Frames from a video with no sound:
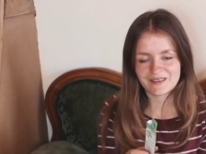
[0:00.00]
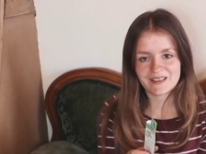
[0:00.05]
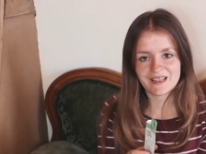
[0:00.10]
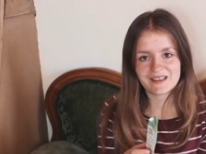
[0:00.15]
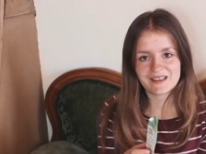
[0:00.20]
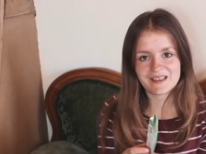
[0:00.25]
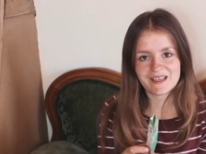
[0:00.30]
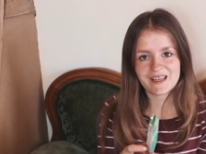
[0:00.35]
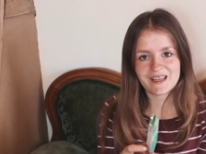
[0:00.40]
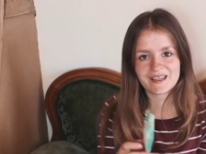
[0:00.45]
Und
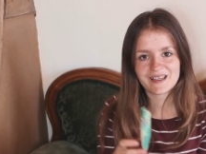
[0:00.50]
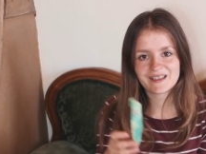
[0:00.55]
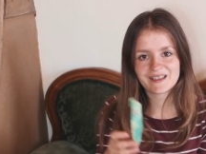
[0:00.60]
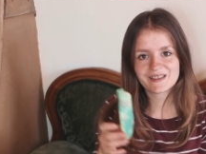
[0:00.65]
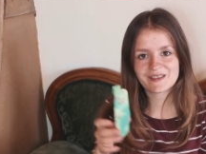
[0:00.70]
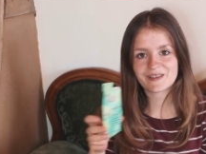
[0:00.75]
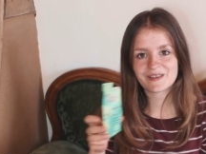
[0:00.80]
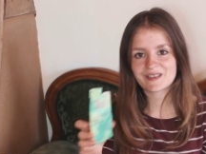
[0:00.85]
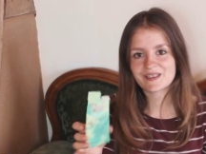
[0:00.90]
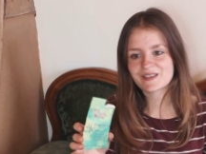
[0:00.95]
dann sehe ich
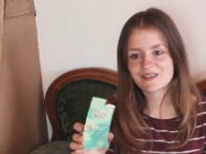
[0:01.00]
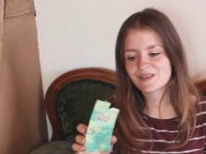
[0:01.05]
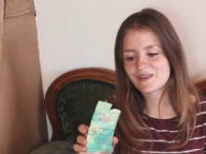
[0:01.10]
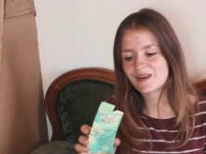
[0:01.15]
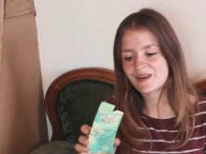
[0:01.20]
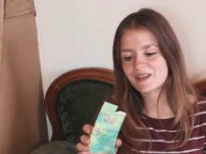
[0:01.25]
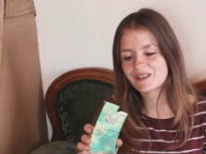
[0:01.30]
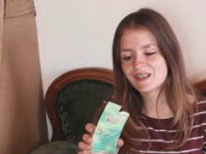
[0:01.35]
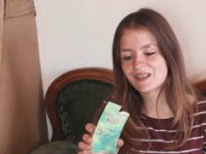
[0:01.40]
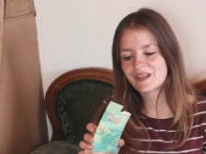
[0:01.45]
jetzt noch die
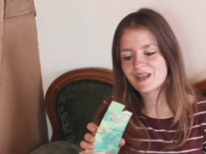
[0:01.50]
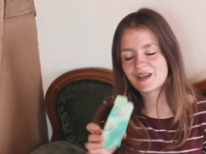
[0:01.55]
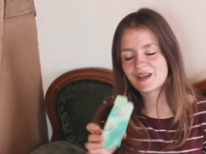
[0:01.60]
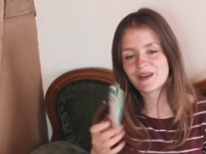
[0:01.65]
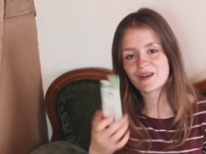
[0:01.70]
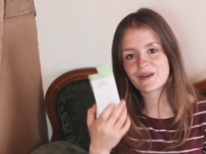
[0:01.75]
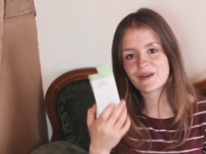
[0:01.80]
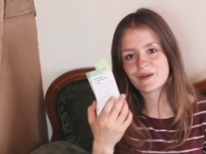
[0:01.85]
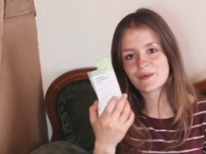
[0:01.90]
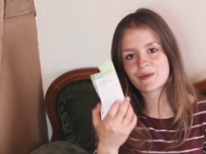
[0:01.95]
Sorte
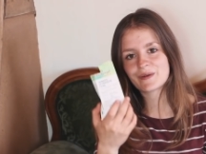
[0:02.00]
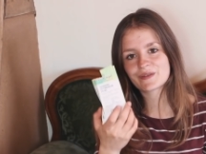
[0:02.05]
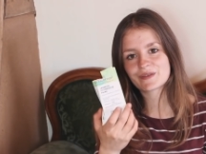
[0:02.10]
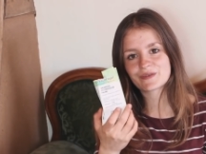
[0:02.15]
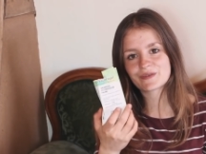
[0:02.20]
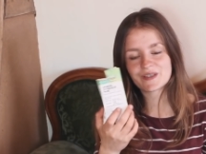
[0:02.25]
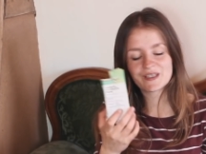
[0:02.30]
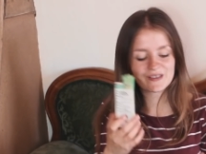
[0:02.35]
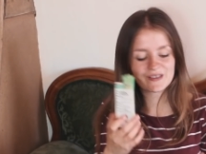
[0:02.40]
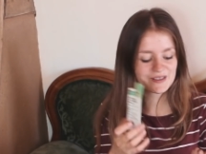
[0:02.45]
äh,
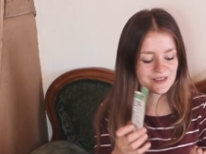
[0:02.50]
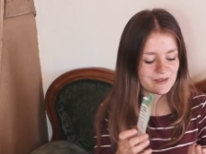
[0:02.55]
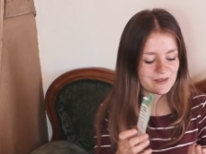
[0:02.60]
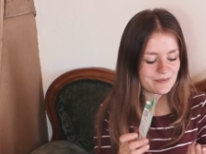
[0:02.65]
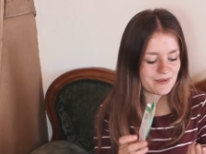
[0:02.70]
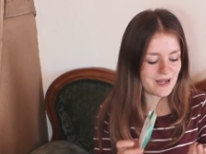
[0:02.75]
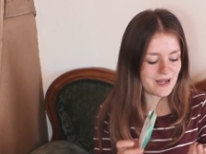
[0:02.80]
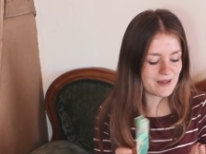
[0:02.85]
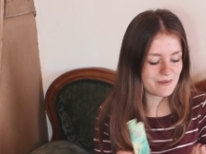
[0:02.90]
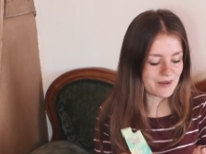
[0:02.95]
ostfriesische
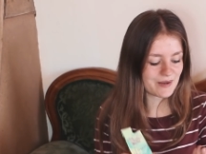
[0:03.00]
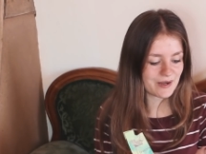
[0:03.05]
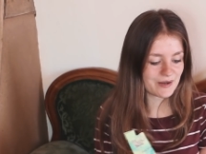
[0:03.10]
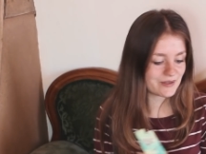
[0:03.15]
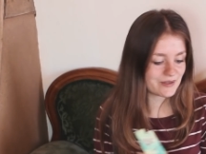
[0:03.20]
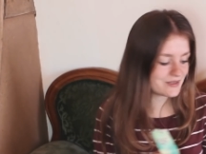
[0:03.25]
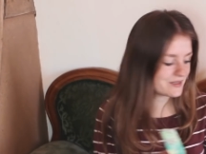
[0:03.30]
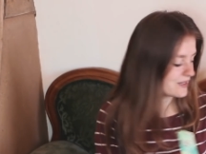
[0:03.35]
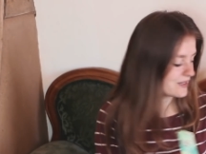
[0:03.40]
Palme aus.